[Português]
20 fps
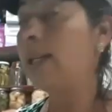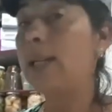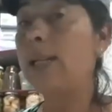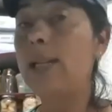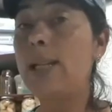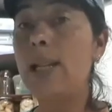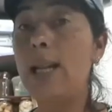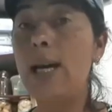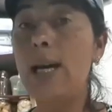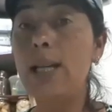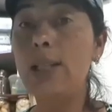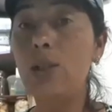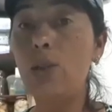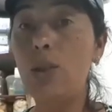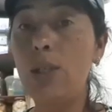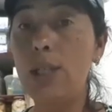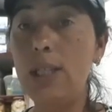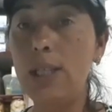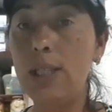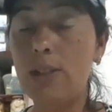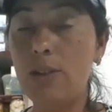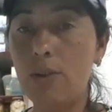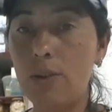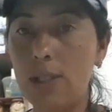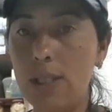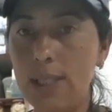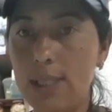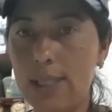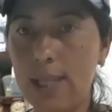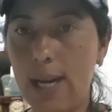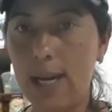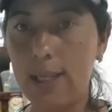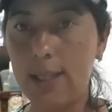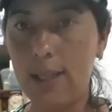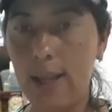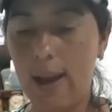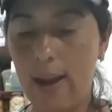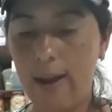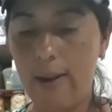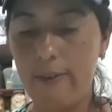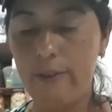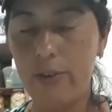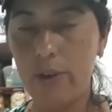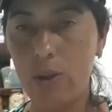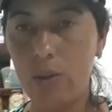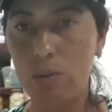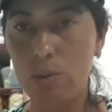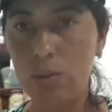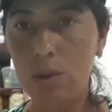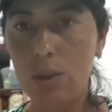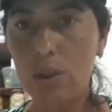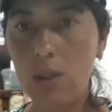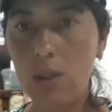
lá no litro descartável,